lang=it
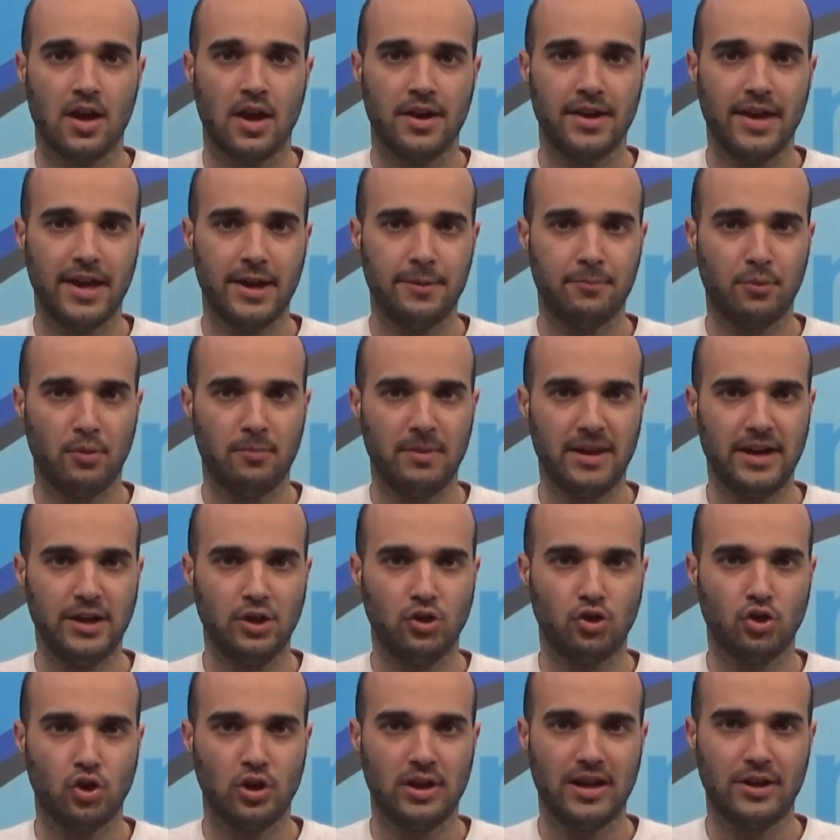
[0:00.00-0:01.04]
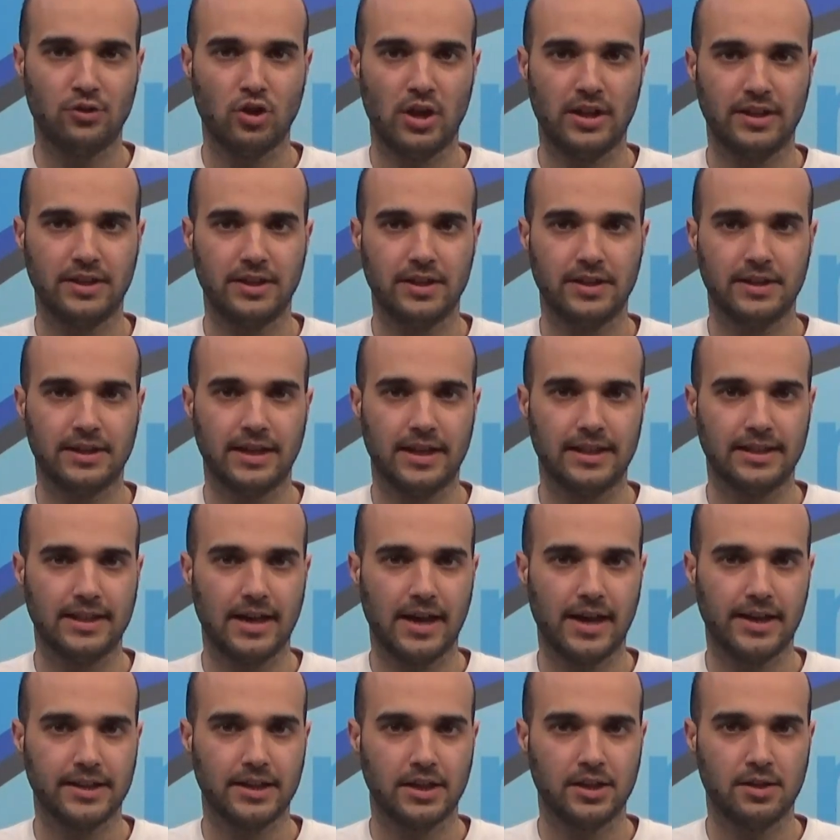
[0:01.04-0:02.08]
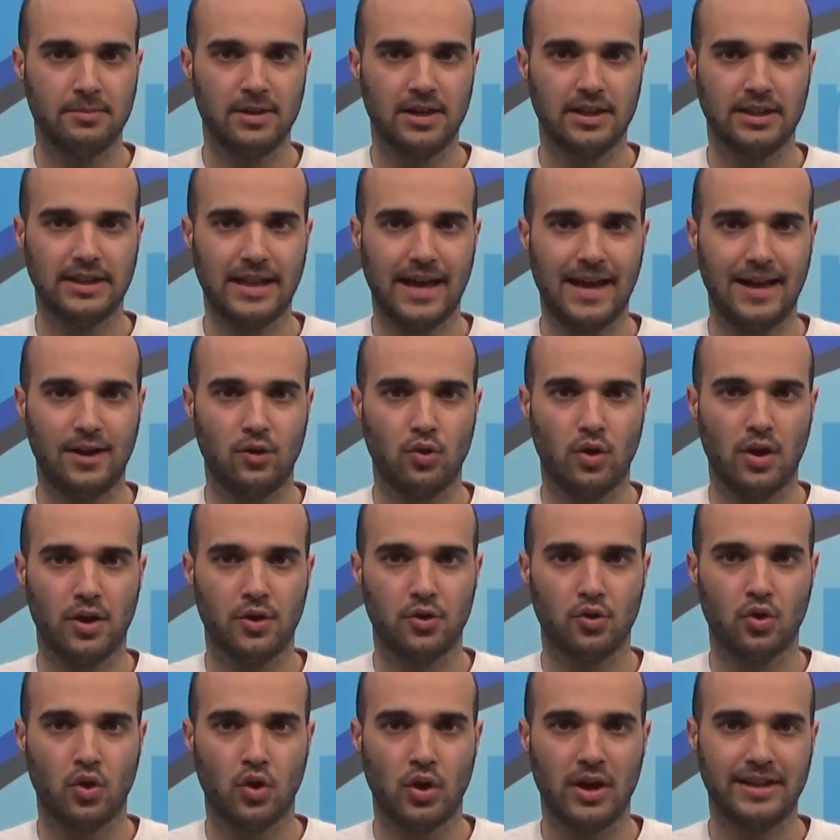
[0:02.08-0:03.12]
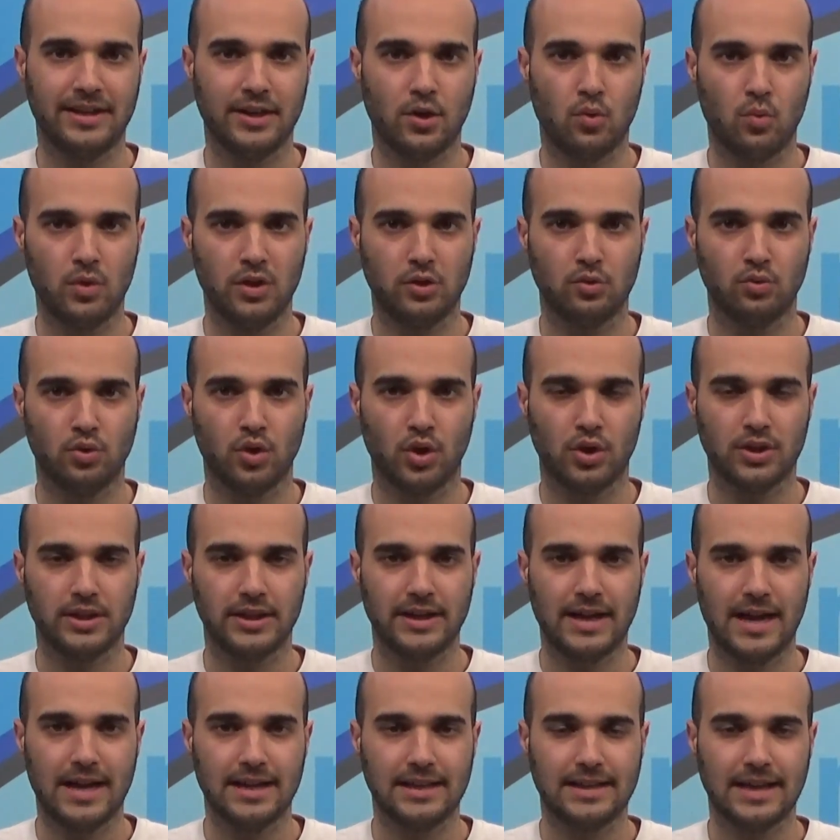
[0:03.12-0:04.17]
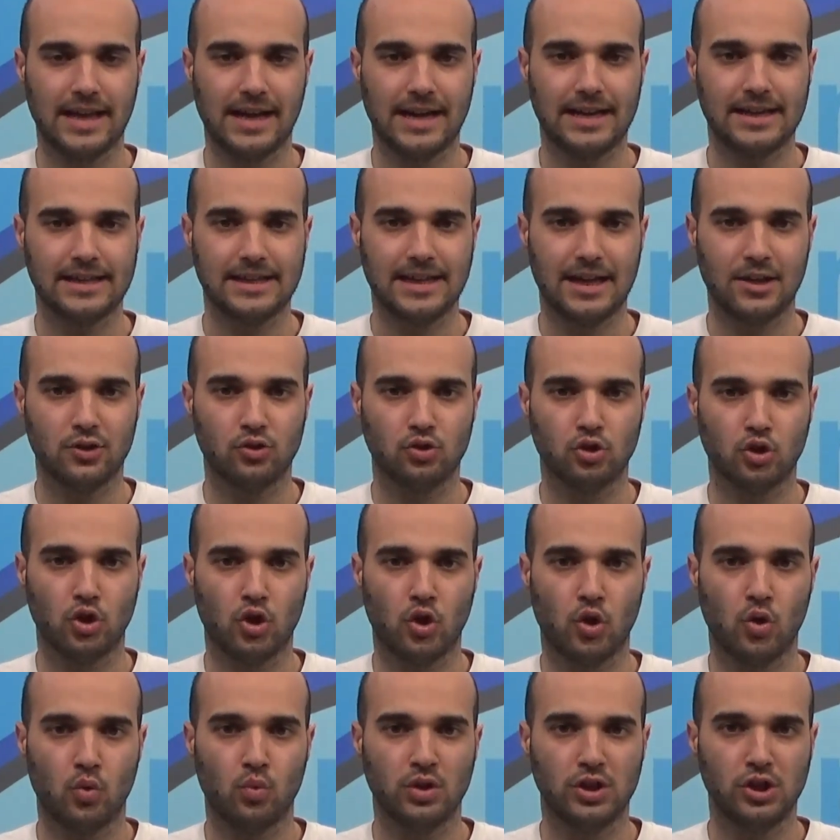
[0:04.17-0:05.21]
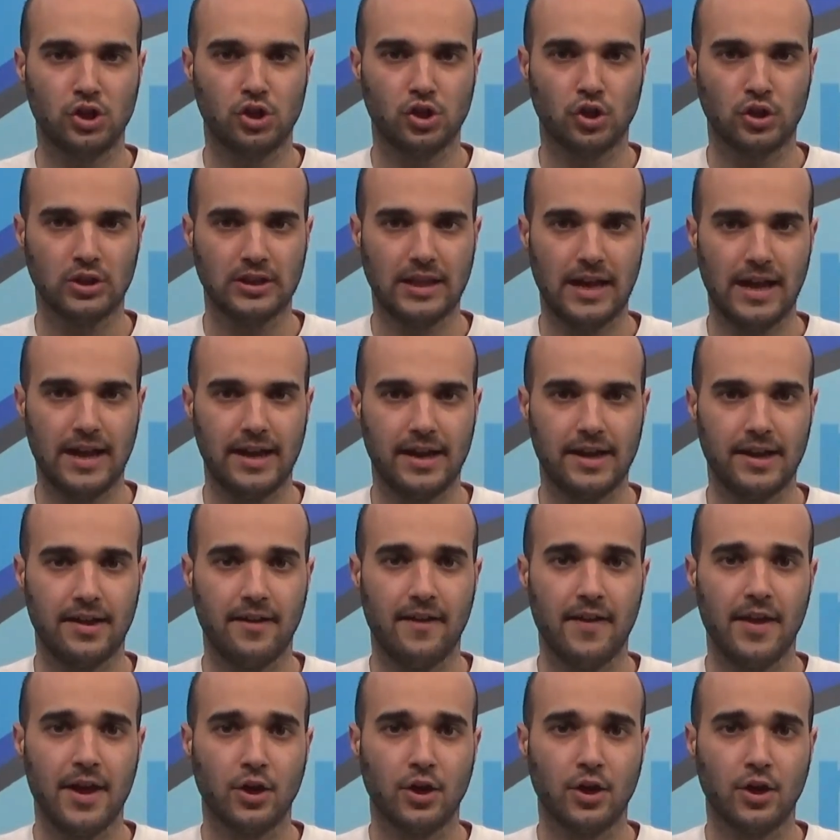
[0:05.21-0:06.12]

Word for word: Ieri pomeriggio gli agenti di Sant'Agata di Militello hanno eseguito un'ordinanza arrestando un diciottenne